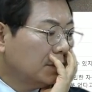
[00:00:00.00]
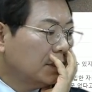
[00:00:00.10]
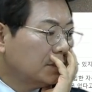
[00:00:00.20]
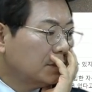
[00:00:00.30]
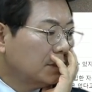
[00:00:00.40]

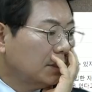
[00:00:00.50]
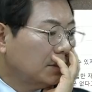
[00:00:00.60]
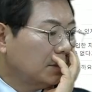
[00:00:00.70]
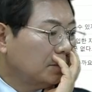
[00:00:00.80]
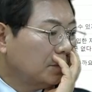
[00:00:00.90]
여기에 대해서
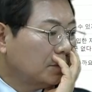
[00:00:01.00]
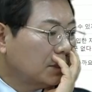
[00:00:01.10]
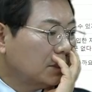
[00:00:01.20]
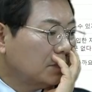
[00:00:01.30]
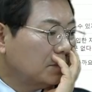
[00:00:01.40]
그런데요
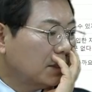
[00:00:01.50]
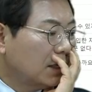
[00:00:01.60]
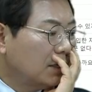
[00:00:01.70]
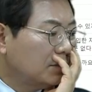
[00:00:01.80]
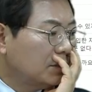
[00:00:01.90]
변호사님,
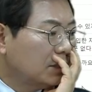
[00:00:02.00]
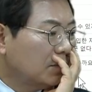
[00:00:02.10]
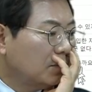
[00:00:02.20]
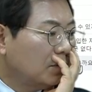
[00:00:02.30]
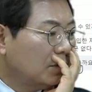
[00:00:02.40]
제가 할 수 있는
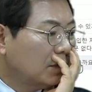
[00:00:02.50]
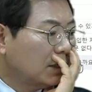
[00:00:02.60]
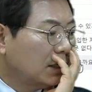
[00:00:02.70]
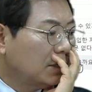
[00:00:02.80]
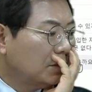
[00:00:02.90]
게
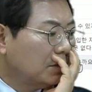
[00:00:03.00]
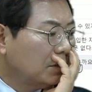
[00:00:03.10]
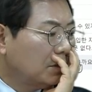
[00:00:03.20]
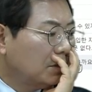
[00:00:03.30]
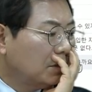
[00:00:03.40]
뭘까요?
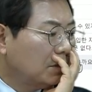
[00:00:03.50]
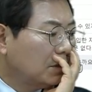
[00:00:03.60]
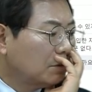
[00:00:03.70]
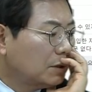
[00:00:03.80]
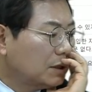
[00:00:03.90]

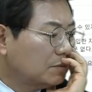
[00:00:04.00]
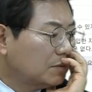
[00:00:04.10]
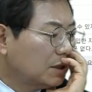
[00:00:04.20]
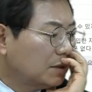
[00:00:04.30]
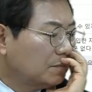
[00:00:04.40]
라고 되어
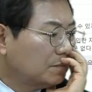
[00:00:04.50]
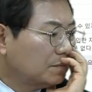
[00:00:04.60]
있습니다.